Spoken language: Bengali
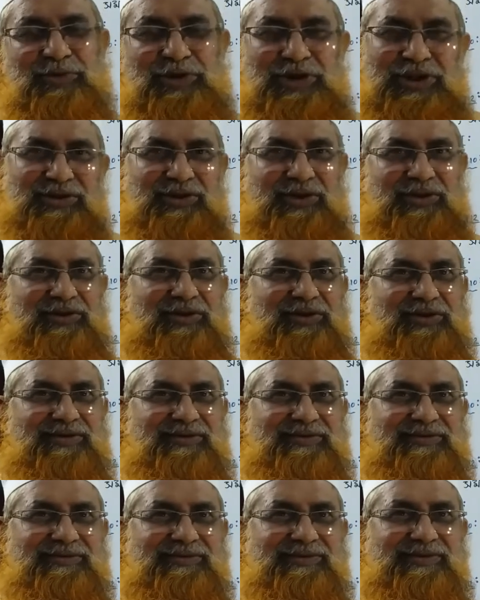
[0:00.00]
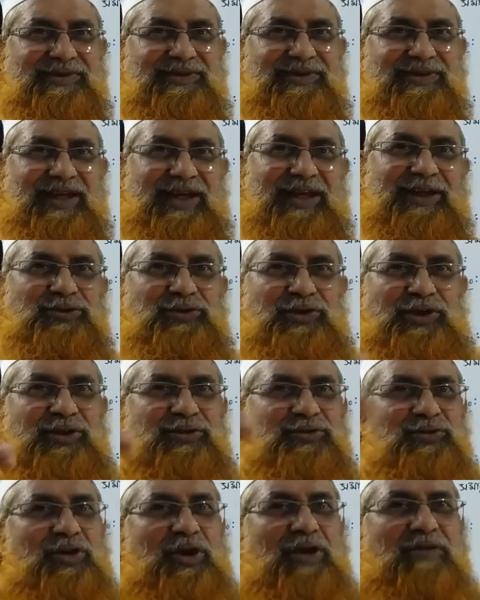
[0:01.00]
মনে করো একজন
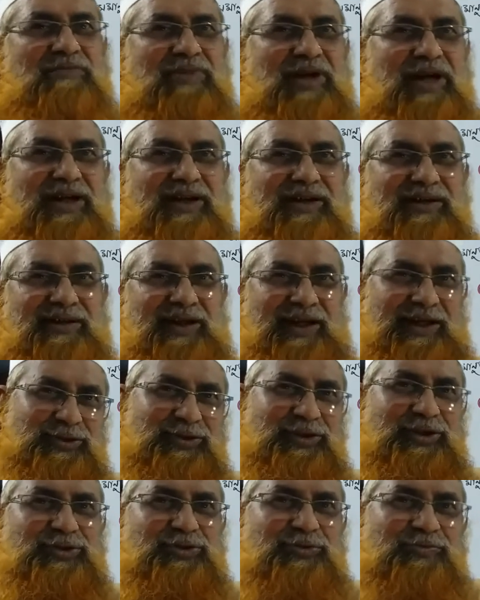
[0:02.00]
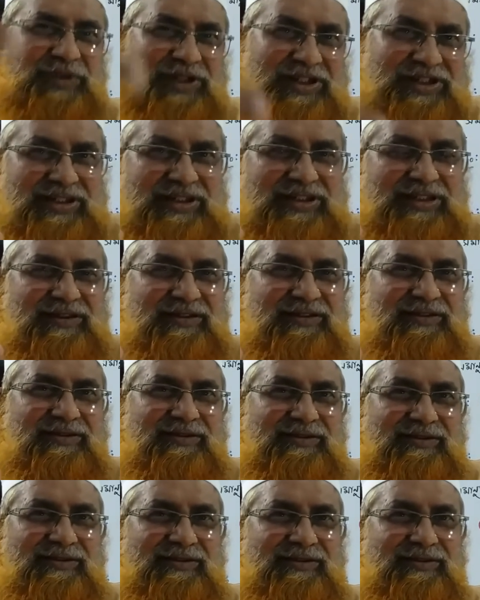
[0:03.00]
একটু লম্বা একজন একটু বেটে
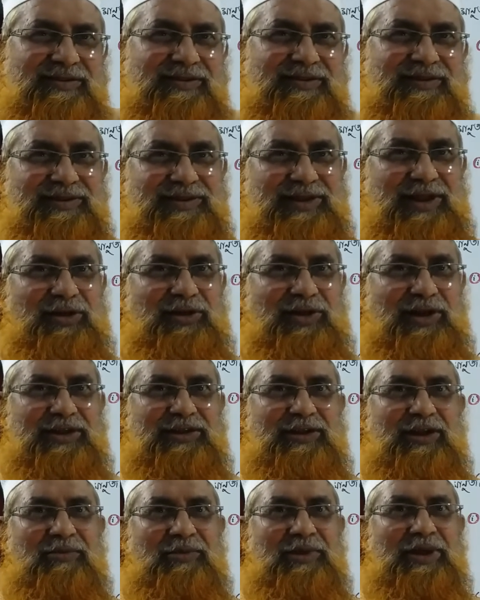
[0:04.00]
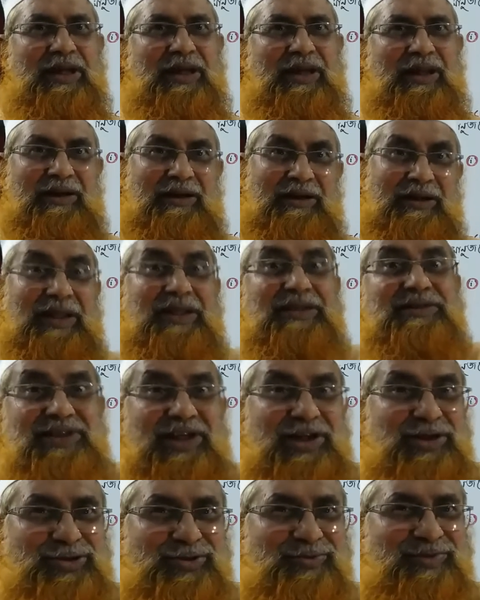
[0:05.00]
তাহলে এটা হবে লেন্থ
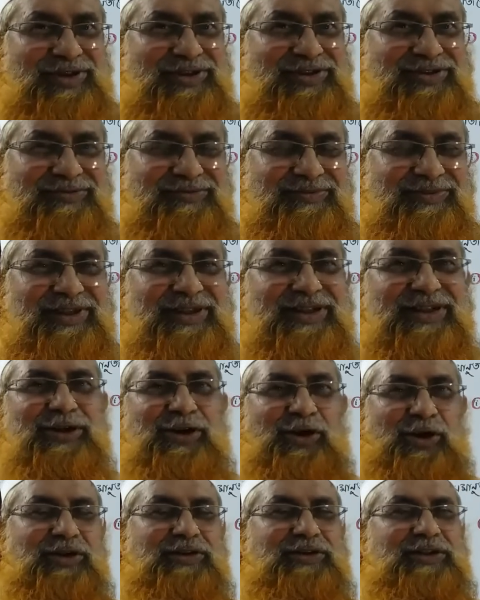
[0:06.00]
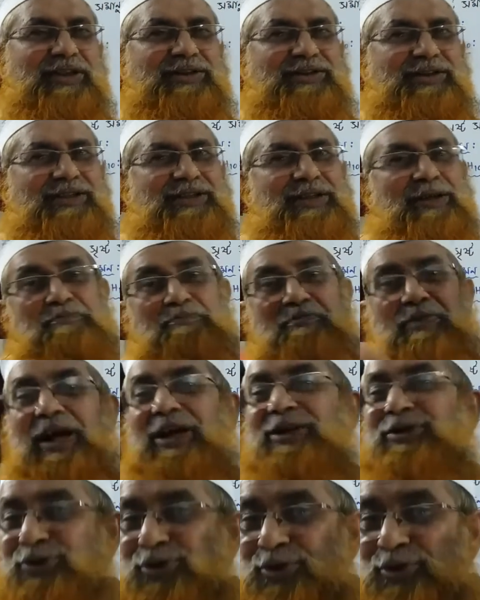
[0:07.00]
আইসোমারিজম অর্থাৎ তাদের
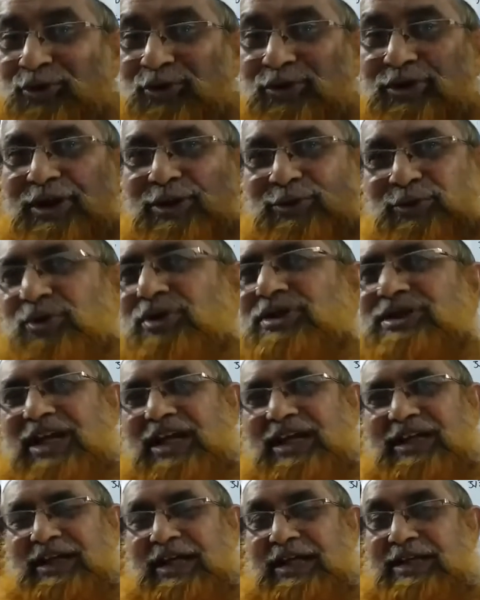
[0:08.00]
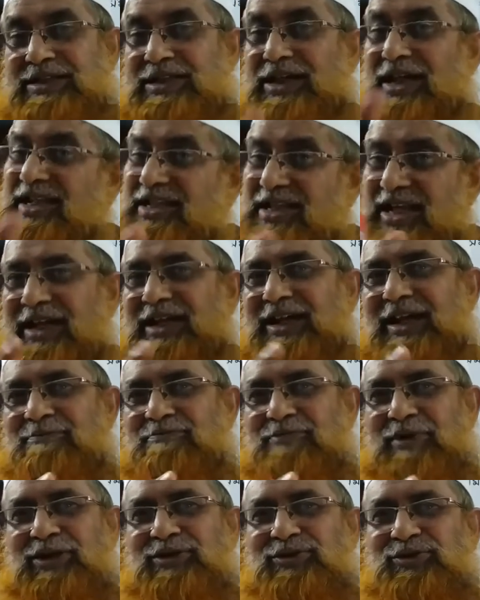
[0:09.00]
পার্থক্যটা কোন জায়গায় যে
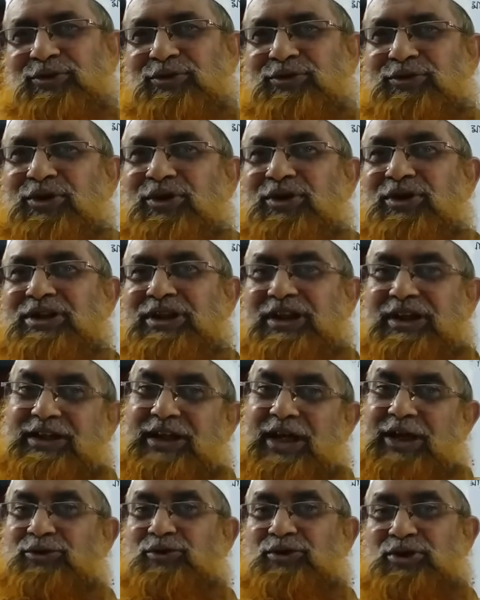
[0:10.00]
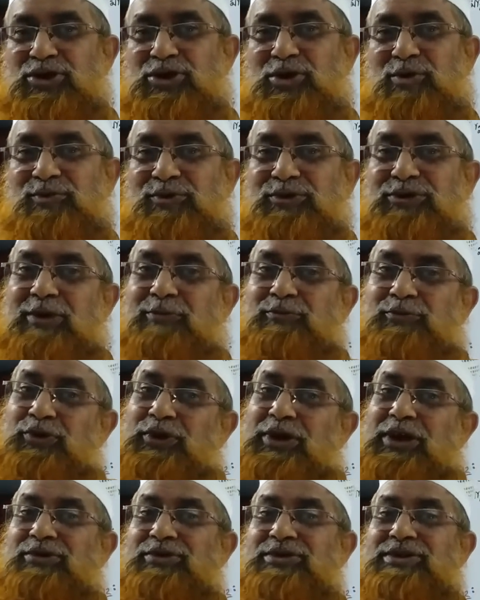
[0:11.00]
জায়গায় পার্থক্য এই গাঠনিক সমানতার
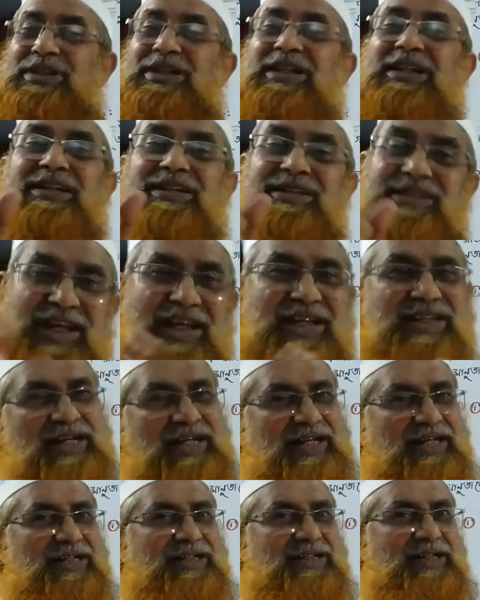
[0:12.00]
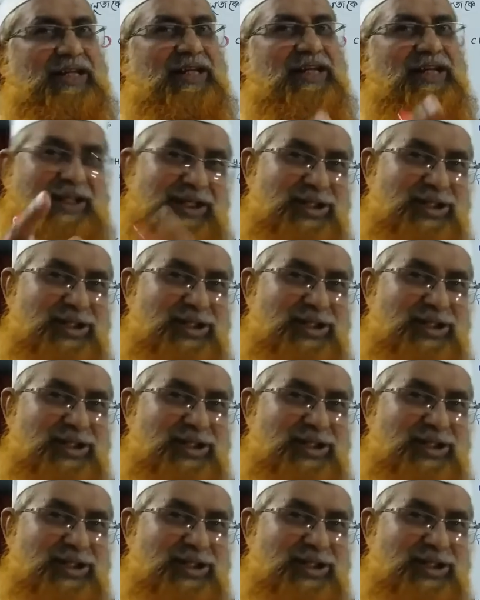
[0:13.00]
প্রকার হচ্ছে সেই জায়গাটাই